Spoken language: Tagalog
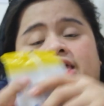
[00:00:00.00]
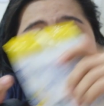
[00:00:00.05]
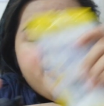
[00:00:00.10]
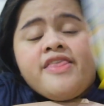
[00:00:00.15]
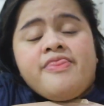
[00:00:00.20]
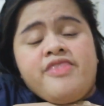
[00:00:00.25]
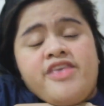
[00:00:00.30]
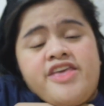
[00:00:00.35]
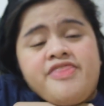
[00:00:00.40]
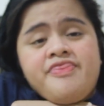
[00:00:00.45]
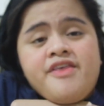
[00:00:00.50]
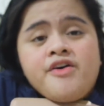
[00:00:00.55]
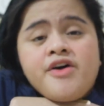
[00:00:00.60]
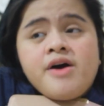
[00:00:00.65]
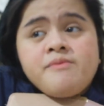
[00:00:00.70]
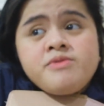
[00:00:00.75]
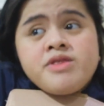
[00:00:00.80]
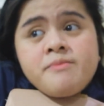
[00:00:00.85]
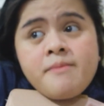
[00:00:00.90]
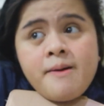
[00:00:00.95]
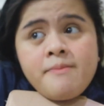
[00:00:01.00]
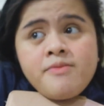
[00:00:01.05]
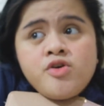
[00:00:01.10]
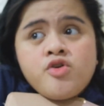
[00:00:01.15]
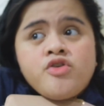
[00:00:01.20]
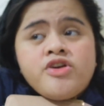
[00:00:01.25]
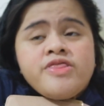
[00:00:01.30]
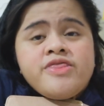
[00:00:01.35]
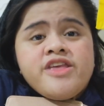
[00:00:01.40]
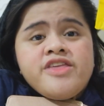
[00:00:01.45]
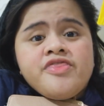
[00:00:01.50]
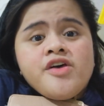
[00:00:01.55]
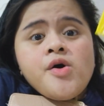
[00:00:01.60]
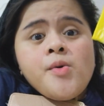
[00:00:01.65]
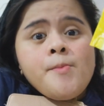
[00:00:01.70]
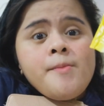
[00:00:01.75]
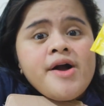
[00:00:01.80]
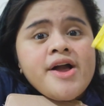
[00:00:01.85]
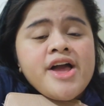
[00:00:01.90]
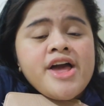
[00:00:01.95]
Hindi daw, sabi ng mami ko, hindi daw
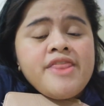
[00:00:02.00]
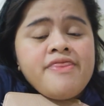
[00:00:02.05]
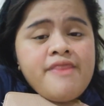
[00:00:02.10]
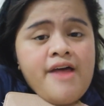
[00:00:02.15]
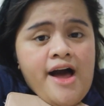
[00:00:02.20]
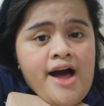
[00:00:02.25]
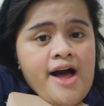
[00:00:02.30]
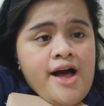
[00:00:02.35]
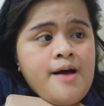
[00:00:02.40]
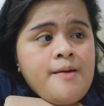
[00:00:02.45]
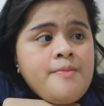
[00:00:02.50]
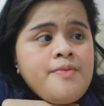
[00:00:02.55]
maganda